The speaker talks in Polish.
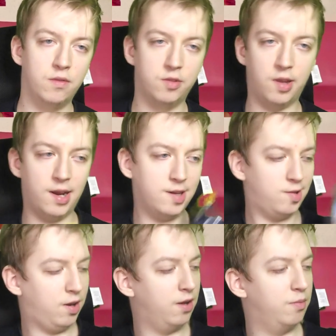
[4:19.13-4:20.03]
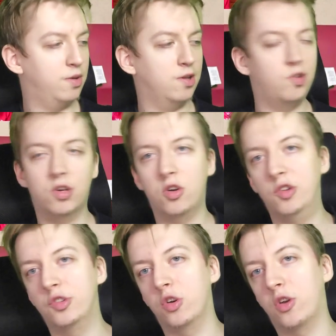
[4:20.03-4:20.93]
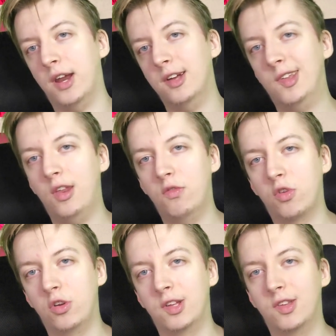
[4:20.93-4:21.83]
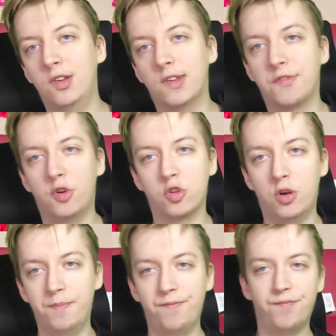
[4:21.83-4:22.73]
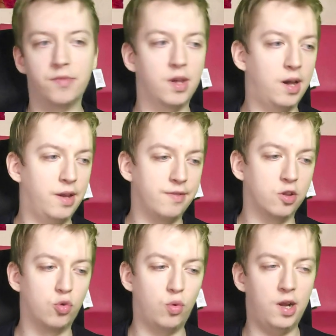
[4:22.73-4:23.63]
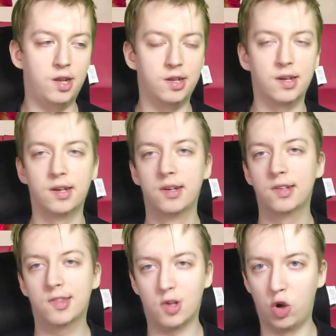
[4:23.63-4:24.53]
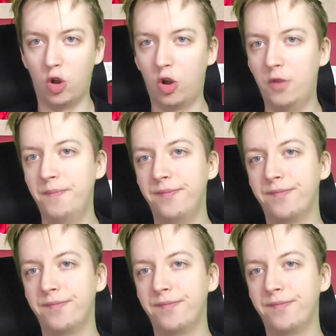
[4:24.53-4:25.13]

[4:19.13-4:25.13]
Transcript: Drunk stream, jeśli chodzi o drunk stream, to jedynie z wodą, ewentualnie z kolą,